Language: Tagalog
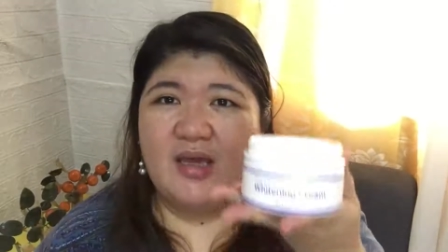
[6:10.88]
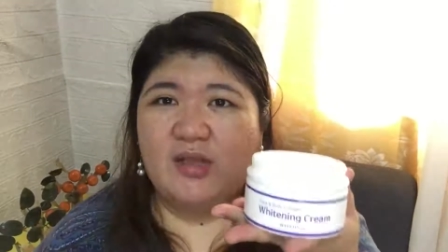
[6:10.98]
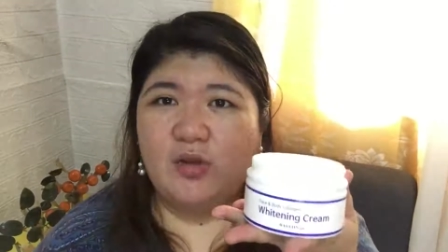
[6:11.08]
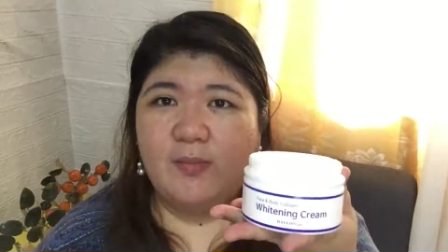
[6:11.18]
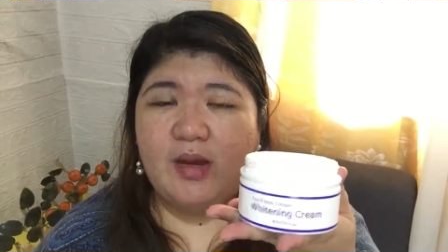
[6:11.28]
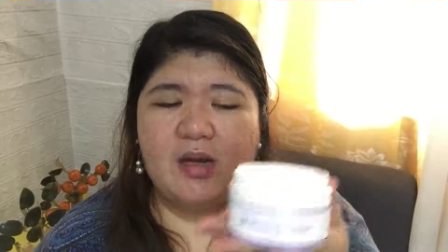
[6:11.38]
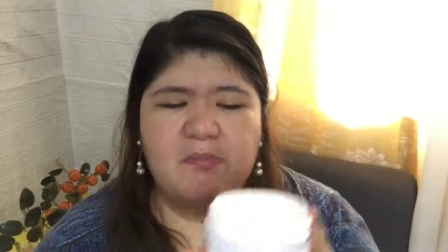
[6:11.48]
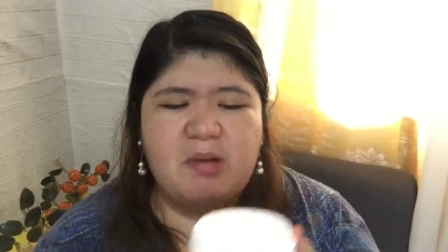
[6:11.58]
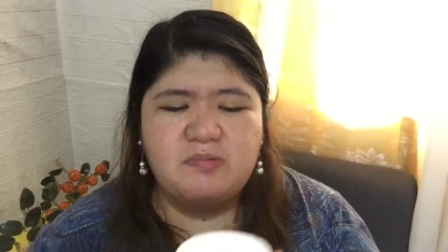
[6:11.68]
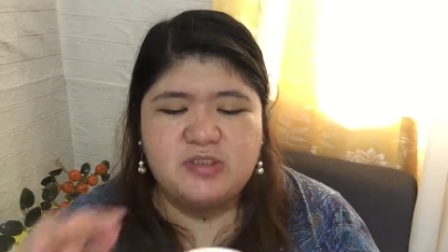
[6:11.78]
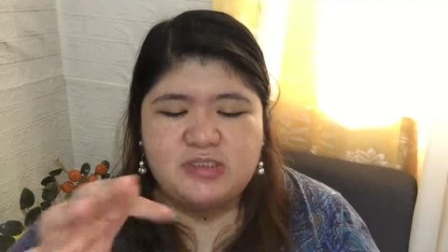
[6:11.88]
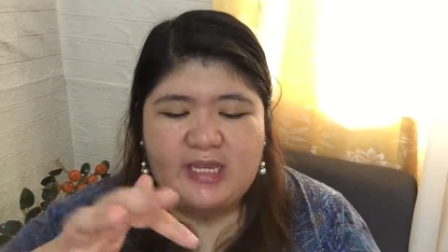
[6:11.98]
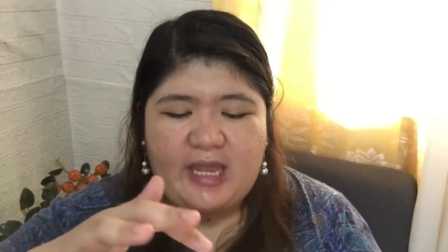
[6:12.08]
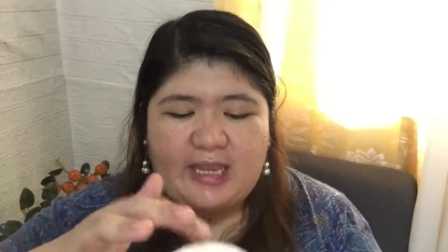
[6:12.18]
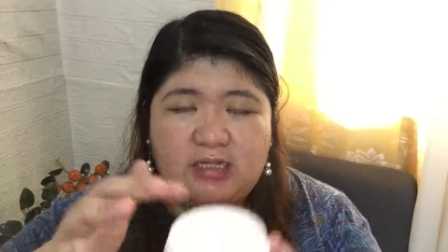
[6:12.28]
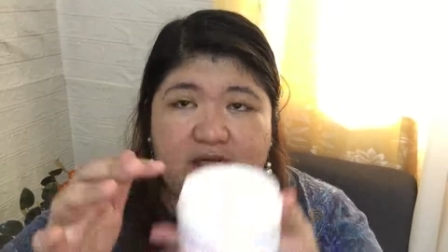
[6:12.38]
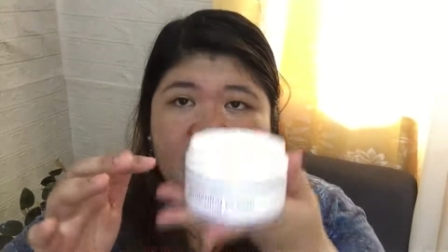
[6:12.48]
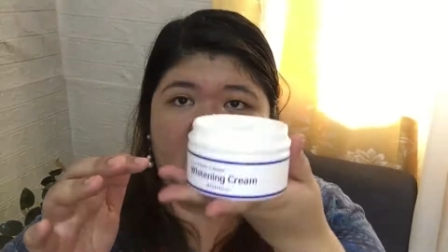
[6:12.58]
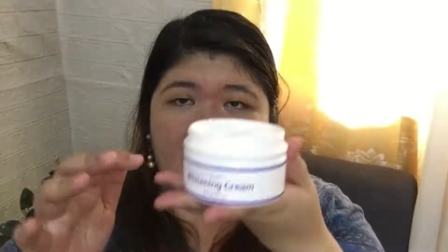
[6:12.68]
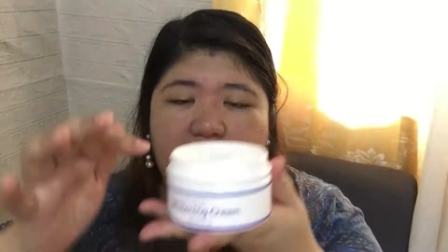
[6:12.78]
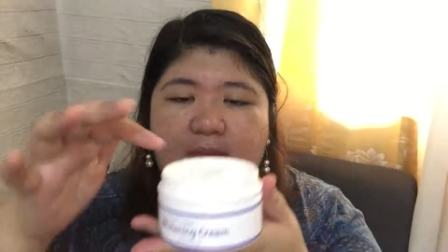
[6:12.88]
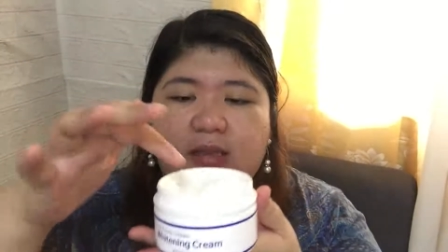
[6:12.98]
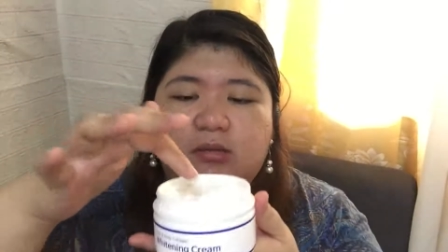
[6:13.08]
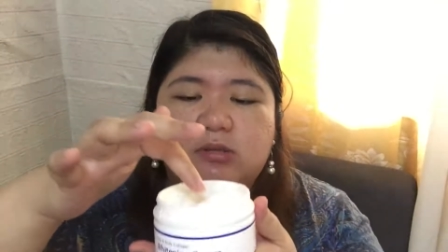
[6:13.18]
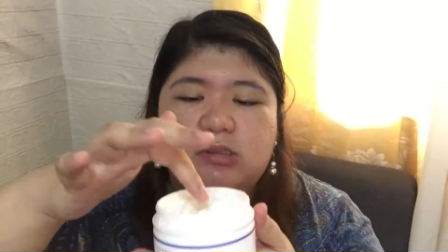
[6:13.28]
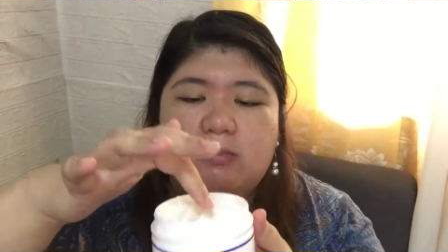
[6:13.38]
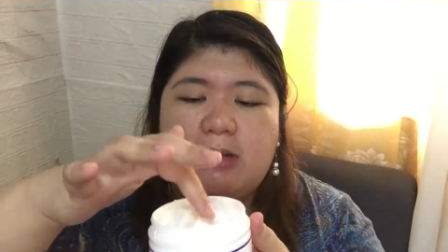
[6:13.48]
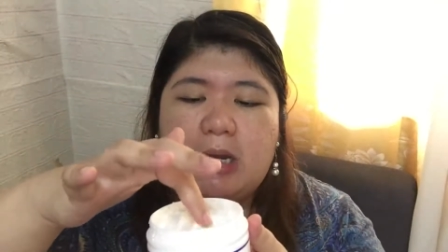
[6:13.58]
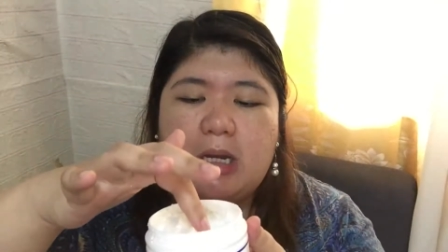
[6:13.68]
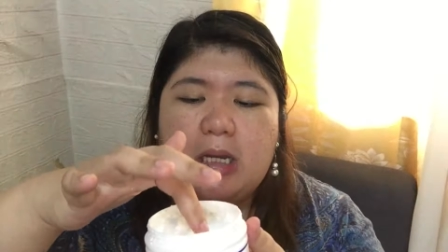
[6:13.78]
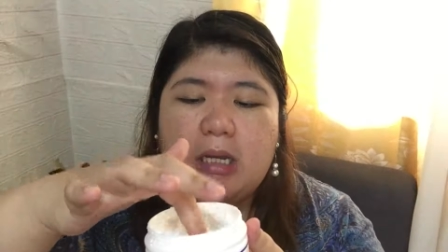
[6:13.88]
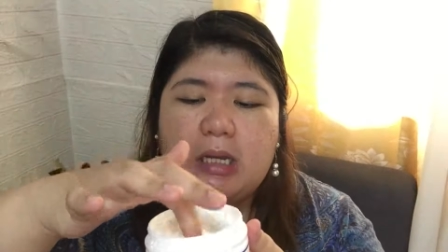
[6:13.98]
Ito mga kamamshis, I highly recommend sa mga